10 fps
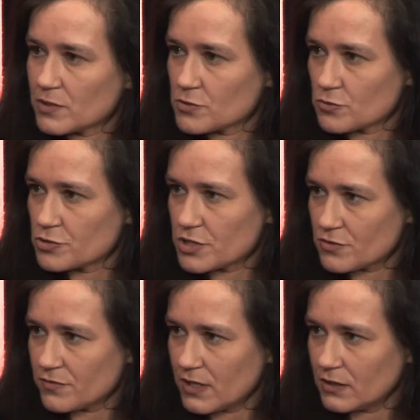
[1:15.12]
bardzo
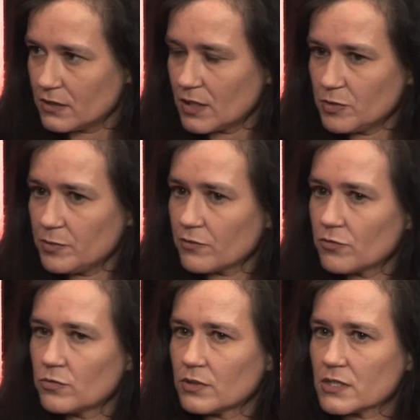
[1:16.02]
zróżnicowanie. Namibia
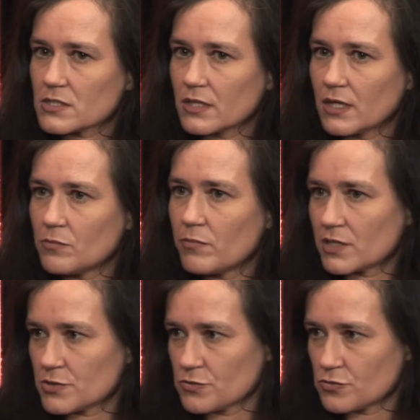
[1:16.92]
w ogóle jest krajem
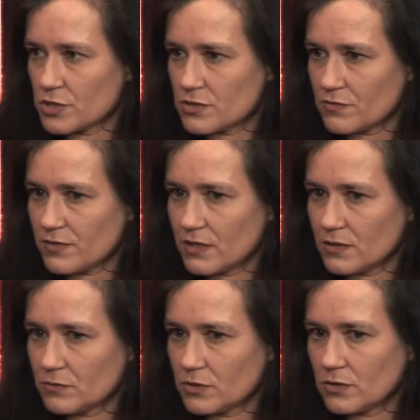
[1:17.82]
bardzo
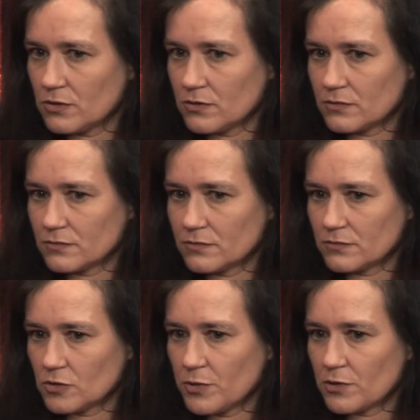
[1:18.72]
zróżnicowanym. To
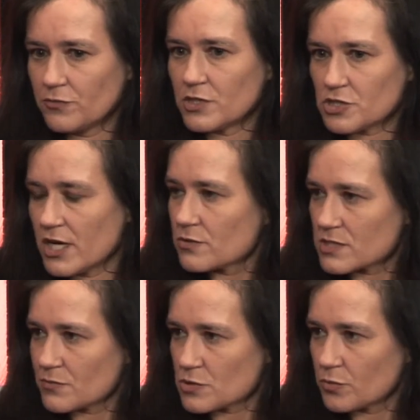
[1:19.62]
dopiero
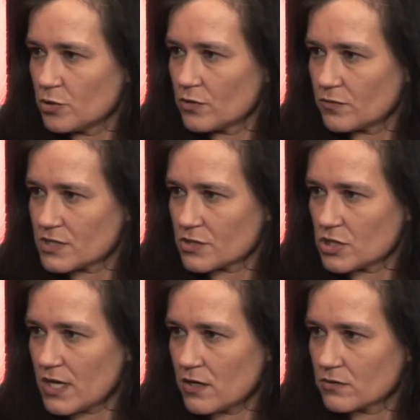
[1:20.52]
wjeżdżając tam stopniowo,
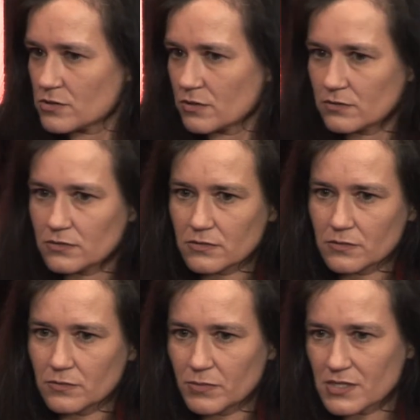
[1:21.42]
zaczynając od
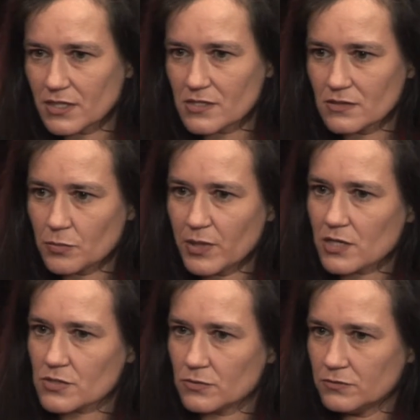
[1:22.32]
bezkresnych
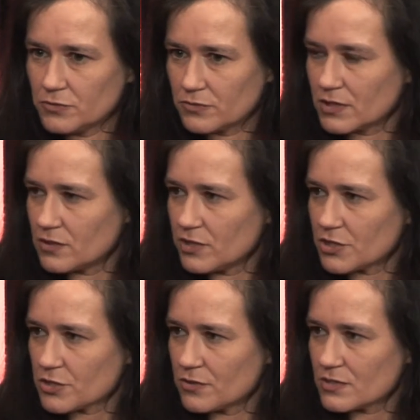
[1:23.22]
piasków, których nie
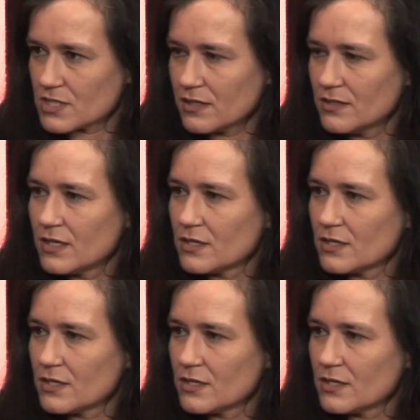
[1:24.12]
widać końca,